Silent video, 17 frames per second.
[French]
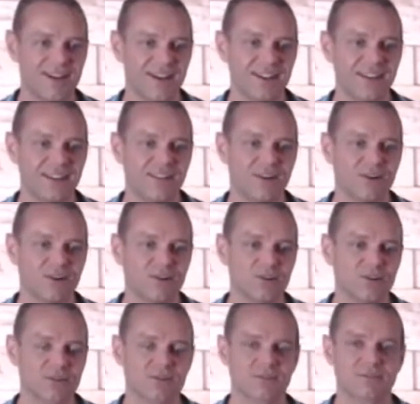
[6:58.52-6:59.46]
Eliane
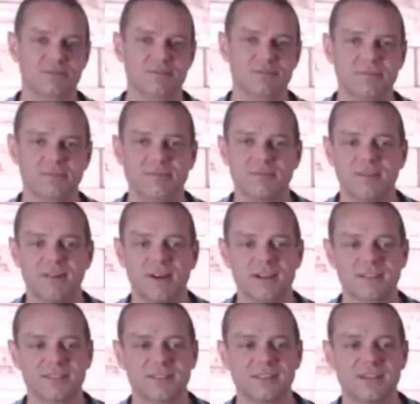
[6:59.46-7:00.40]
Daros
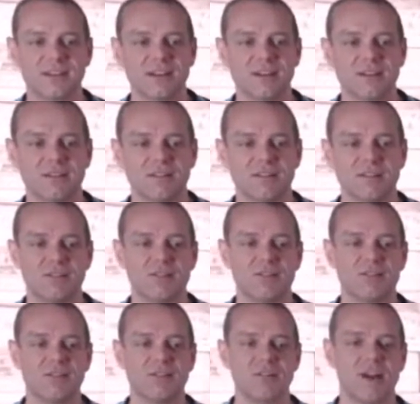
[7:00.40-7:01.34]
voilà, c'est
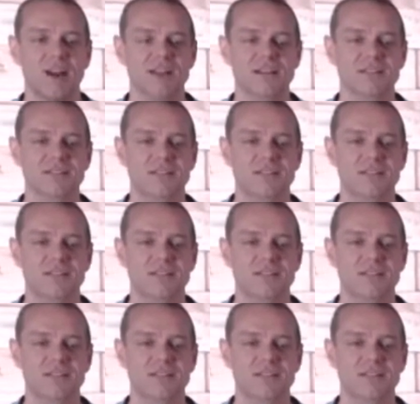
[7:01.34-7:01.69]
la